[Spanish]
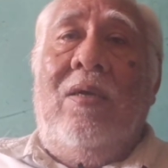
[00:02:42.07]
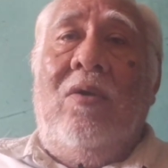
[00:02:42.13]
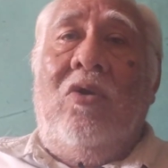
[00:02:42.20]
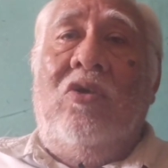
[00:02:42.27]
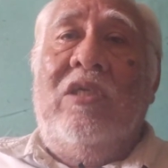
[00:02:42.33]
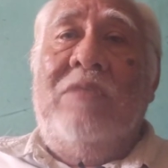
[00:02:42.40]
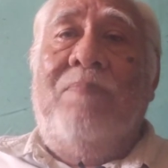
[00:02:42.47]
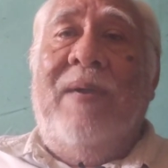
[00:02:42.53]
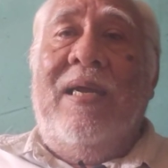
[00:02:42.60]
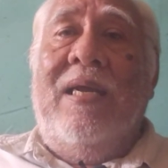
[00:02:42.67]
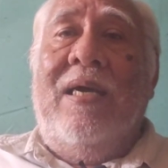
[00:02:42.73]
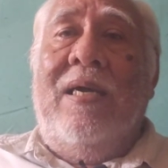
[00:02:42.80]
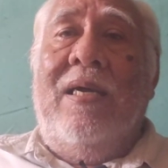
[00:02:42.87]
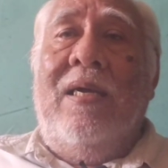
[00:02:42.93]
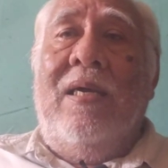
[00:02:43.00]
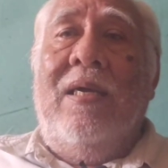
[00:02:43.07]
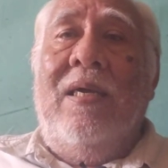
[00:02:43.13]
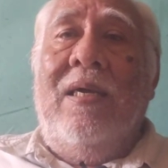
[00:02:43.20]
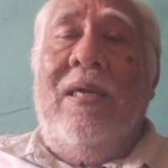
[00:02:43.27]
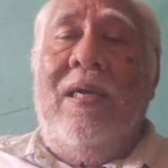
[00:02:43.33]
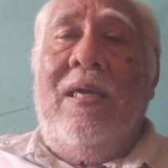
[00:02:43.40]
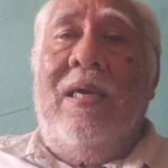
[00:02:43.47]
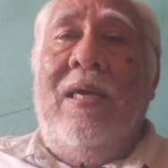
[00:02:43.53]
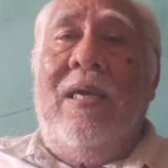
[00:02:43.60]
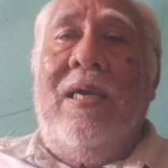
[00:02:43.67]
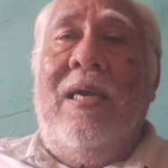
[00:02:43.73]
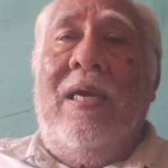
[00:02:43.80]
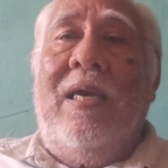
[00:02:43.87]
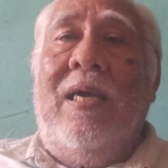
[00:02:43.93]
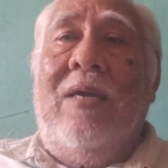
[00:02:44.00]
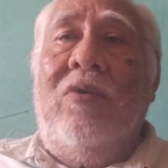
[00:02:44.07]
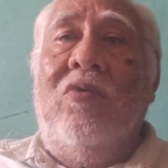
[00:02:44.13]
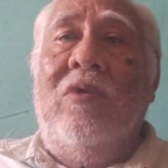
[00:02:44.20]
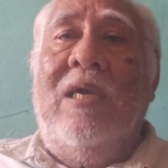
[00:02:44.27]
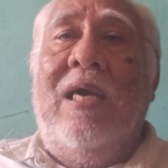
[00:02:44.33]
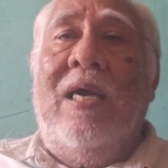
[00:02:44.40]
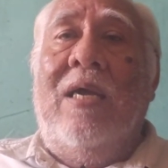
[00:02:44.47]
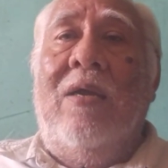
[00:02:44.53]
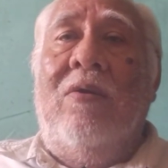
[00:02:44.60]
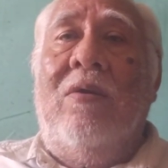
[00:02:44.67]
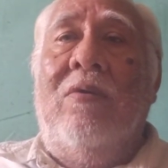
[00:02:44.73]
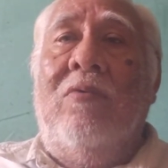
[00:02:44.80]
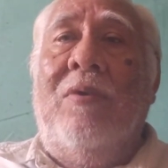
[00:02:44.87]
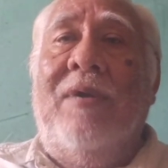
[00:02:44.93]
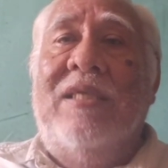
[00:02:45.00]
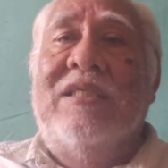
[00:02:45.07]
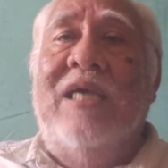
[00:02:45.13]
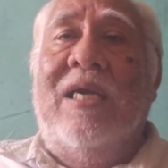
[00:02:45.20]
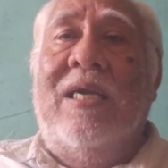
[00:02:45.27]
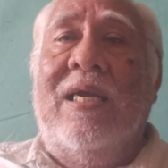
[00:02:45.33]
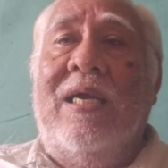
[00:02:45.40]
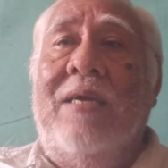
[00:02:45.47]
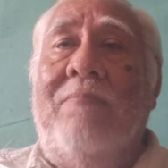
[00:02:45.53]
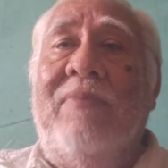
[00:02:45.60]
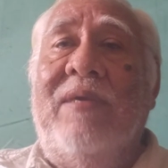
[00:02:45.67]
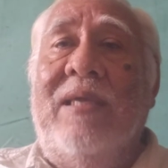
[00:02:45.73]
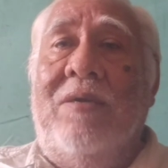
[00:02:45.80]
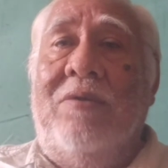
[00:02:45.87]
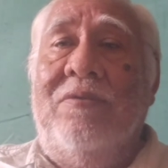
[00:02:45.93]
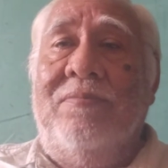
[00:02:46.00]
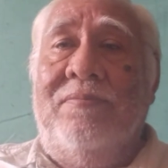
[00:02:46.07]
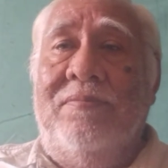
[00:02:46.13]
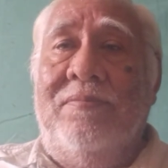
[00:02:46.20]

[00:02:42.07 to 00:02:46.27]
Los espera en una nueva charla en video.